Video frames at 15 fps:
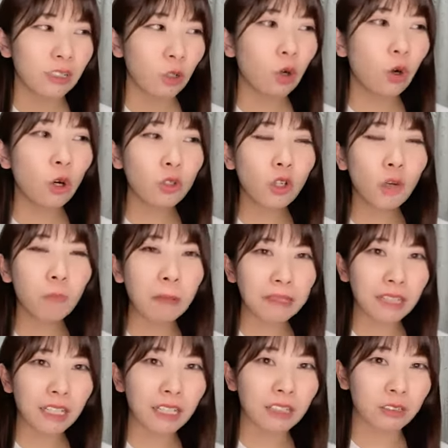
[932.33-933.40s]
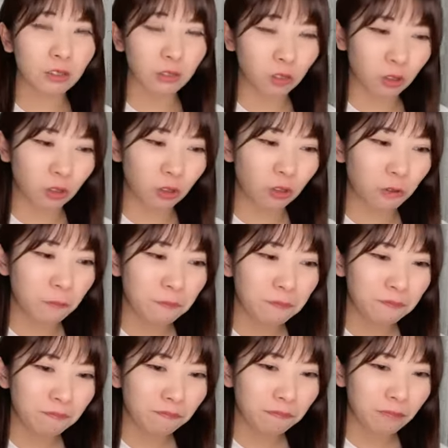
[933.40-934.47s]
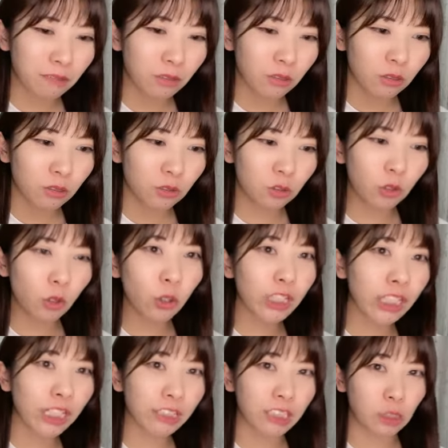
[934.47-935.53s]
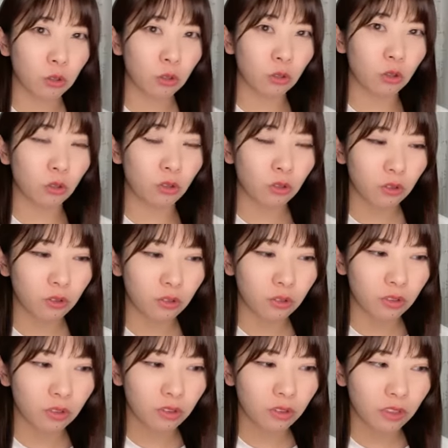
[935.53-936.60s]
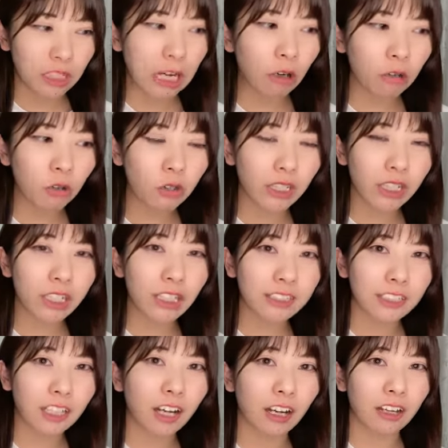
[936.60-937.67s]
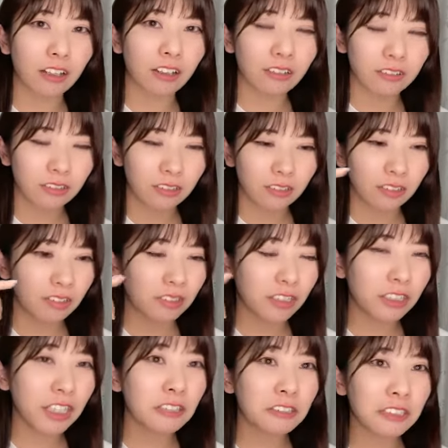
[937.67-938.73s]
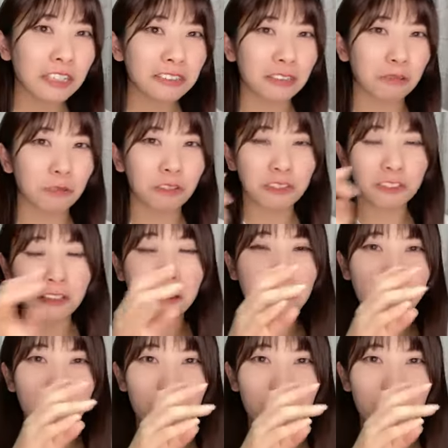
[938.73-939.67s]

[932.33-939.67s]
行動パターンと動き方と顔の輪郭が似てるなって思って